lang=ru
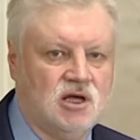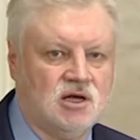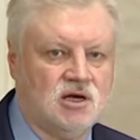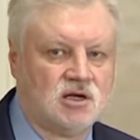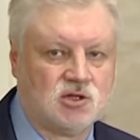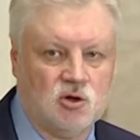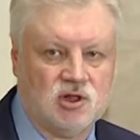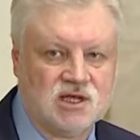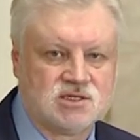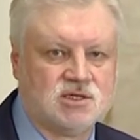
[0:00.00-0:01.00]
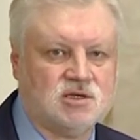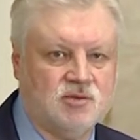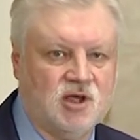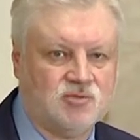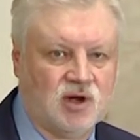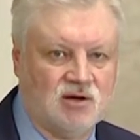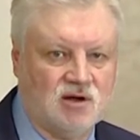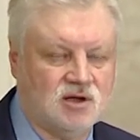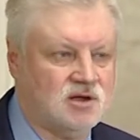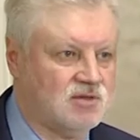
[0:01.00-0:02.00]
э, кто у нас имеет
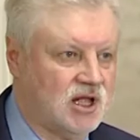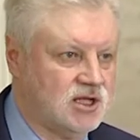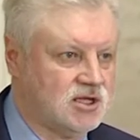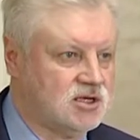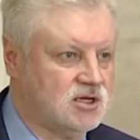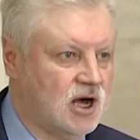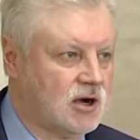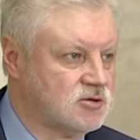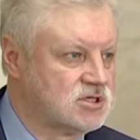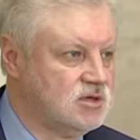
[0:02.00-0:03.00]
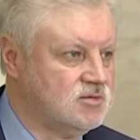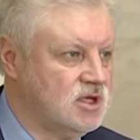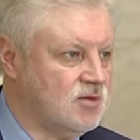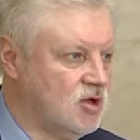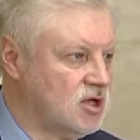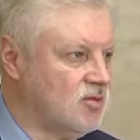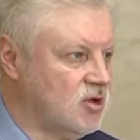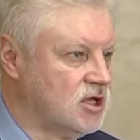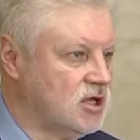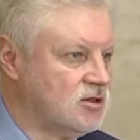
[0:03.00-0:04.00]
право владеть оружием и
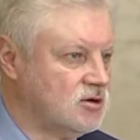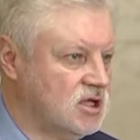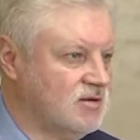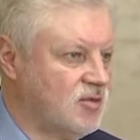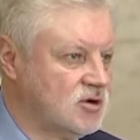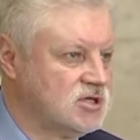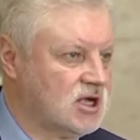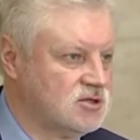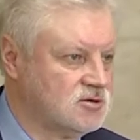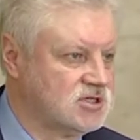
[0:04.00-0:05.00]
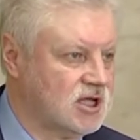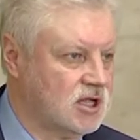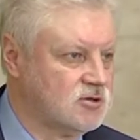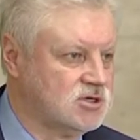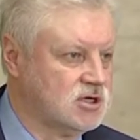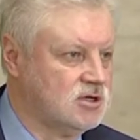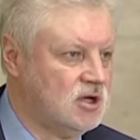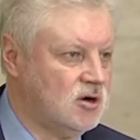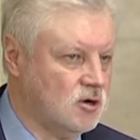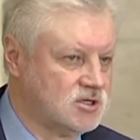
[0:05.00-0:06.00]
многие-многие другие вопросы, которые стоят очень
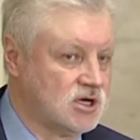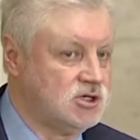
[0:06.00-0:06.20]
остро.